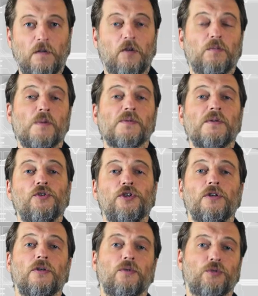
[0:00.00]
В любом
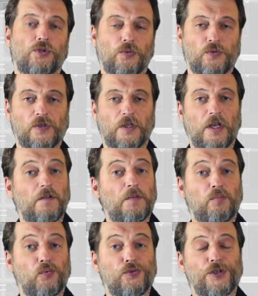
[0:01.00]
случае лучше
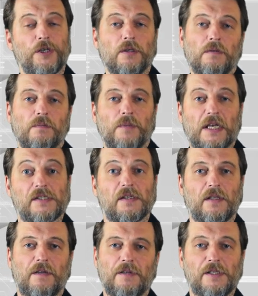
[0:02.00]
установить пути.
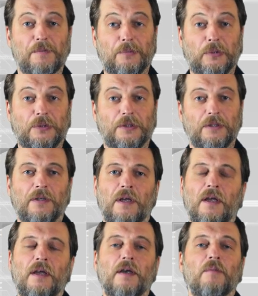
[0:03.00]
Остановить пути.
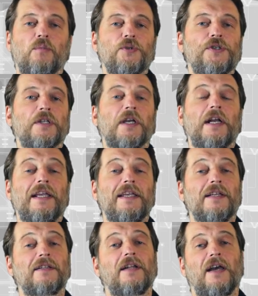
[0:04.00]
Пути это
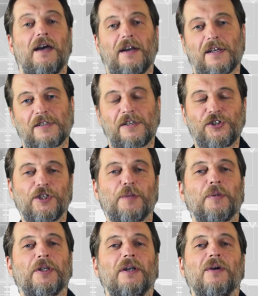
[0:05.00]
клиент для различных
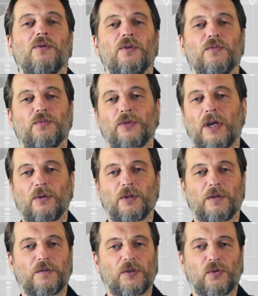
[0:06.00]
протоколов
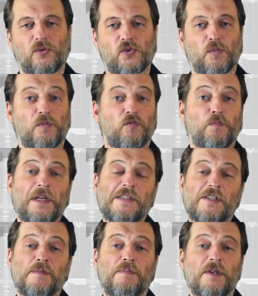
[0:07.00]
удаленного доступа. В
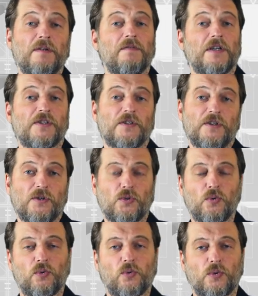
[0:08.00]
принципе, вас
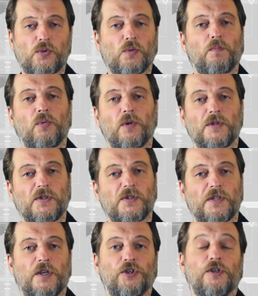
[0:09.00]
интересует доступ по
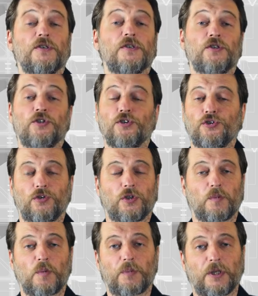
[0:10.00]
SSH,
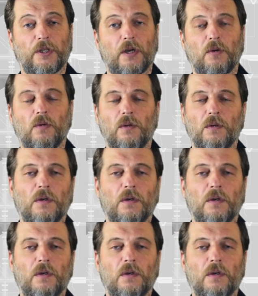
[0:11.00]
защищенному протоколу.